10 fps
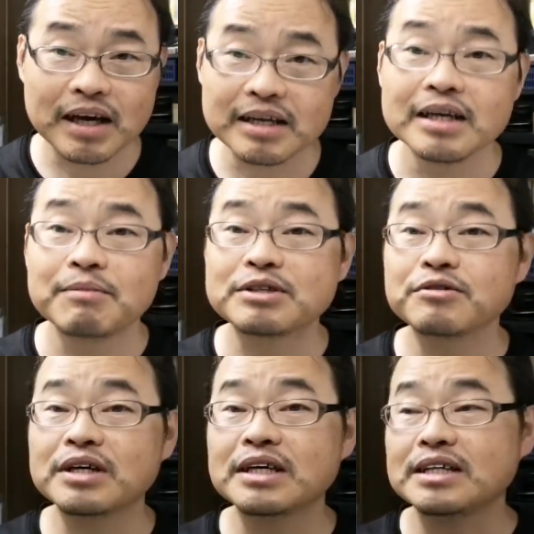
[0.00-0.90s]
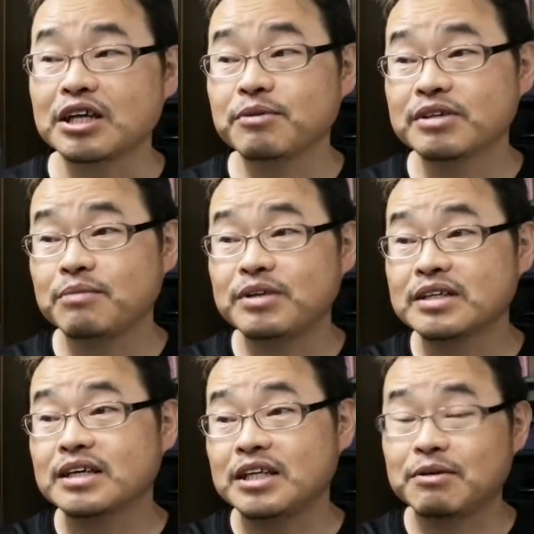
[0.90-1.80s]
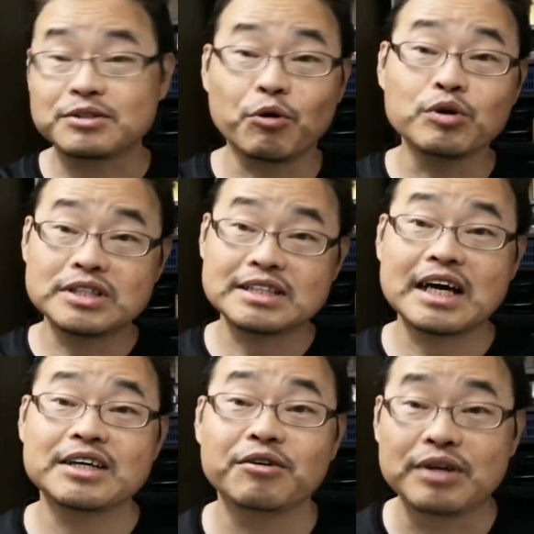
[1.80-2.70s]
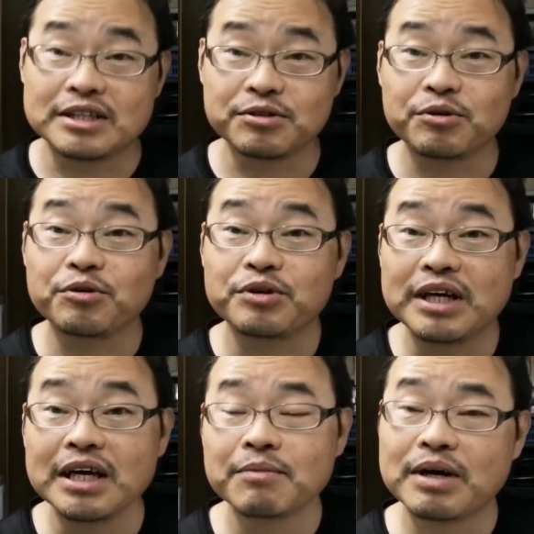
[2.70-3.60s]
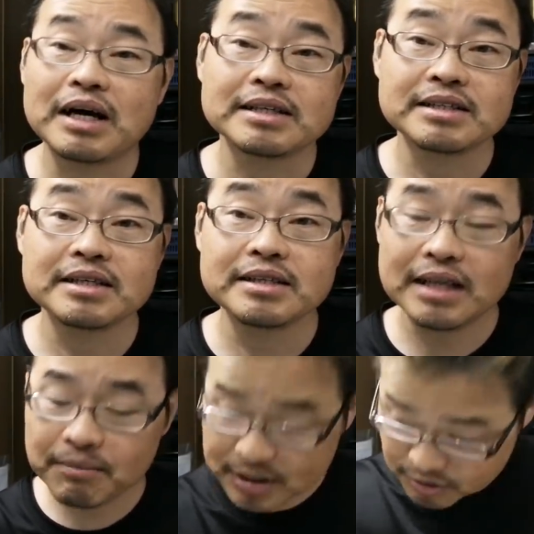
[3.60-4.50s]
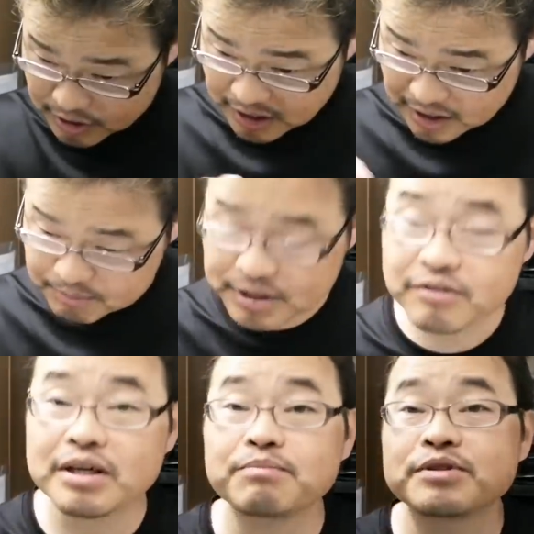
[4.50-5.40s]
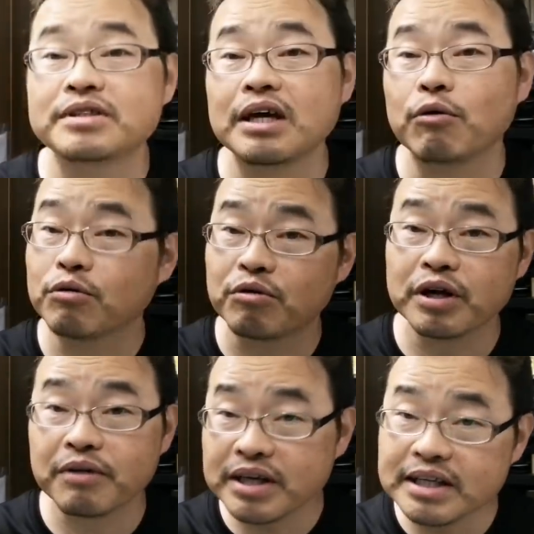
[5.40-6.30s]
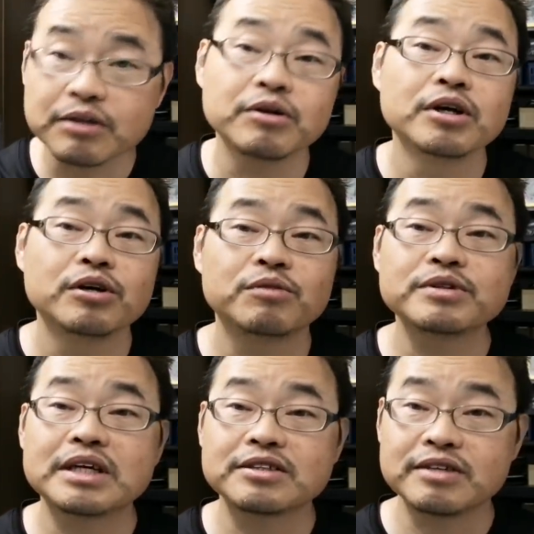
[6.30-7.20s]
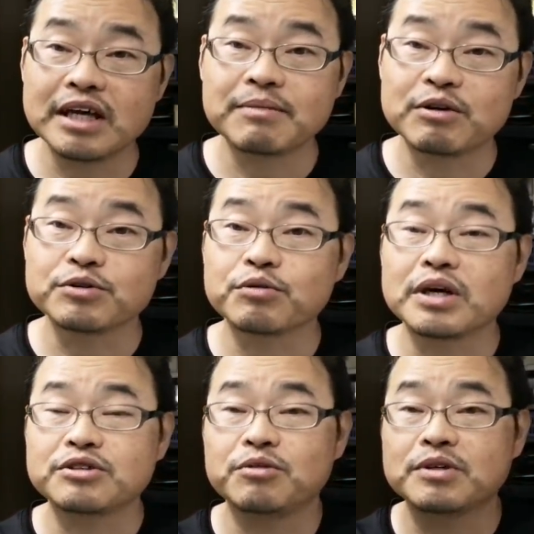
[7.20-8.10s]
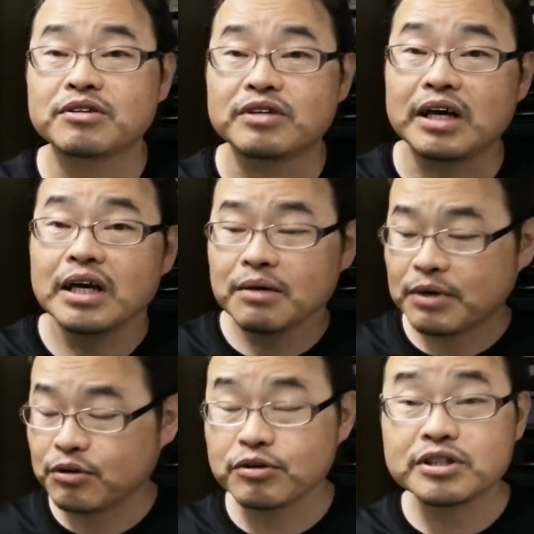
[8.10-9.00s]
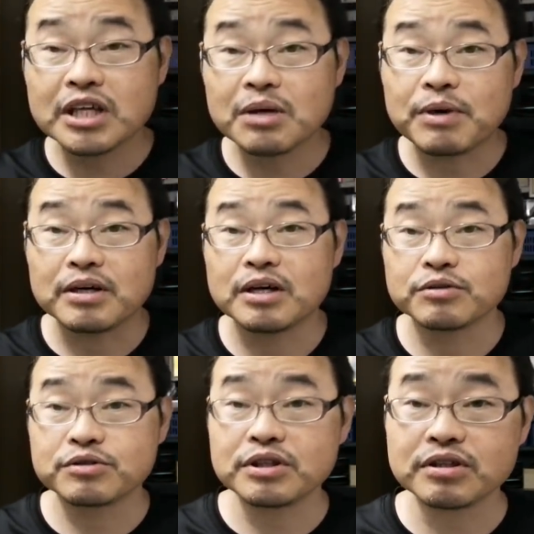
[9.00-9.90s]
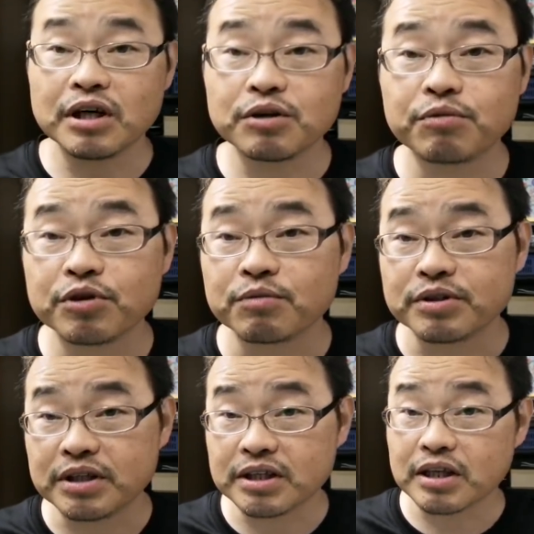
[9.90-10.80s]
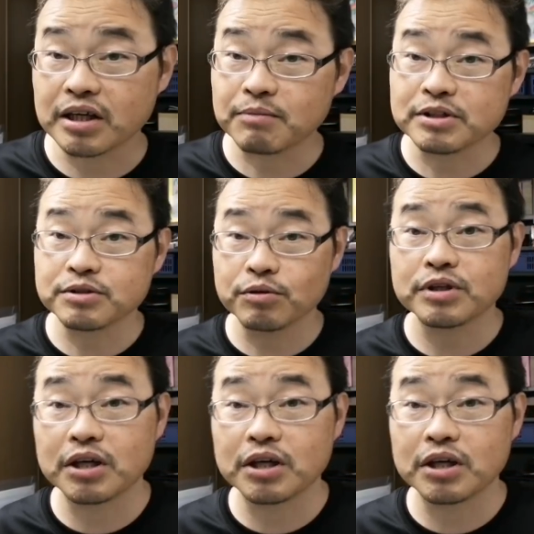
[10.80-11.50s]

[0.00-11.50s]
はい。まあ、そのあたりなるべくね、皆さんには損しないような情報をね、まあ、発信して、まあ、その中からピックアップして、お、これはいいなと思ったやつはね、まあ、ご紹介しておりますので、まあ、よろしければ、あの、ツイッター Twitter のフォローもしていただけますと